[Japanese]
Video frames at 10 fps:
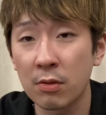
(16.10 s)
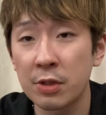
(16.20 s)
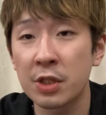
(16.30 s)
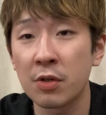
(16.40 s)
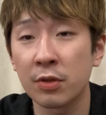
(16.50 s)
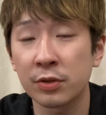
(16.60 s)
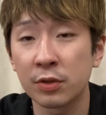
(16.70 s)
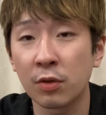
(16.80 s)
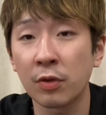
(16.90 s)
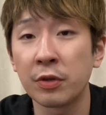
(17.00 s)
を使用する
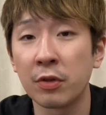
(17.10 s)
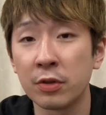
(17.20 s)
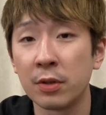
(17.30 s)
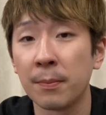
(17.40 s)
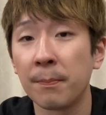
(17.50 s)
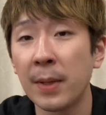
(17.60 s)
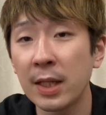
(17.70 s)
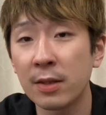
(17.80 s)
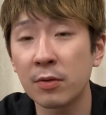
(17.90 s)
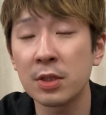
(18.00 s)
ことによる
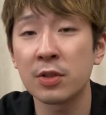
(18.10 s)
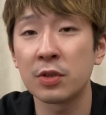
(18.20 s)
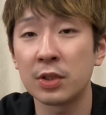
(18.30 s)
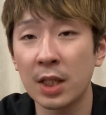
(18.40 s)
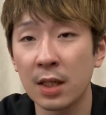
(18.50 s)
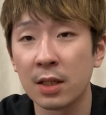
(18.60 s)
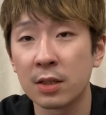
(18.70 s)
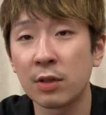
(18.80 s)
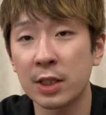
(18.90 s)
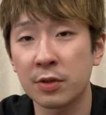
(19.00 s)
メリットについて
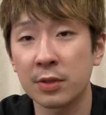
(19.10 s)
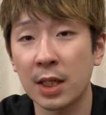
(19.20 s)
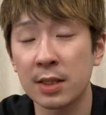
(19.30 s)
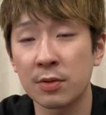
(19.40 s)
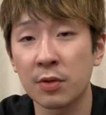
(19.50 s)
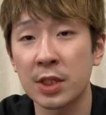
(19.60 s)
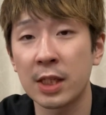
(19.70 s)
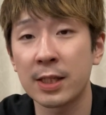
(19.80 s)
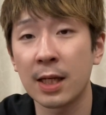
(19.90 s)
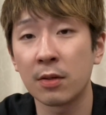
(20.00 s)
詳しく解説をしてい
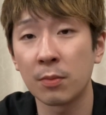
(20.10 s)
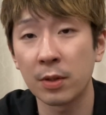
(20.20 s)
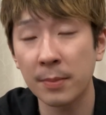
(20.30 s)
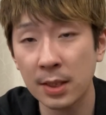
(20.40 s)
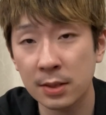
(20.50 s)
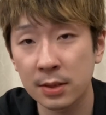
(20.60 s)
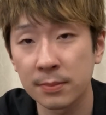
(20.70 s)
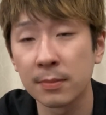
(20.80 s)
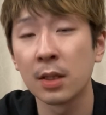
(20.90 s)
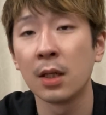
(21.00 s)
きたいと思います。
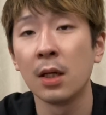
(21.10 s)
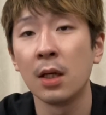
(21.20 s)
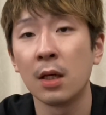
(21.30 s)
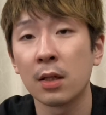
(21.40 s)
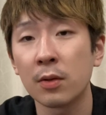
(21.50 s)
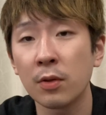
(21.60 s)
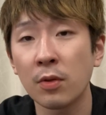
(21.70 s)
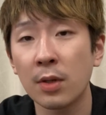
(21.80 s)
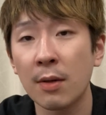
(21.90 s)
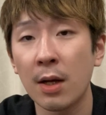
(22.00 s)
この
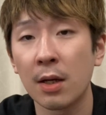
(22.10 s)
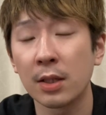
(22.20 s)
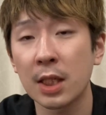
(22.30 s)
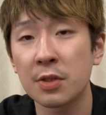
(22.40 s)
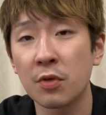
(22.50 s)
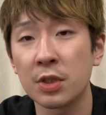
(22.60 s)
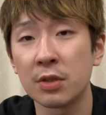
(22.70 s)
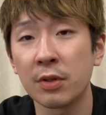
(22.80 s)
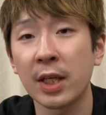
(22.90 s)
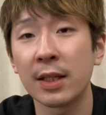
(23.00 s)
動画は私個人
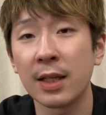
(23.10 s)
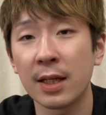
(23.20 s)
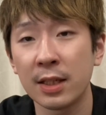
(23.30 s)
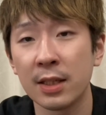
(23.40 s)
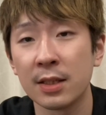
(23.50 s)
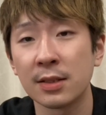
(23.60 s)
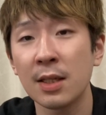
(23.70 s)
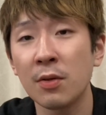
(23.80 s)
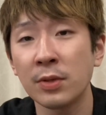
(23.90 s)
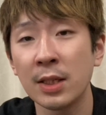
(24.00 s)
の意見であり、
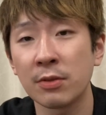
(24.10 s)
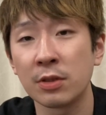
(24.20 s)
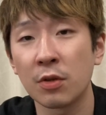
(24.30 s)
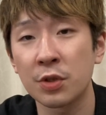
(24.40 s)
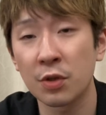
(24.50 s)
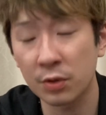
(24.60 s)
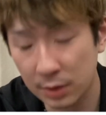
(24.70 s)
参考程度にご視聴く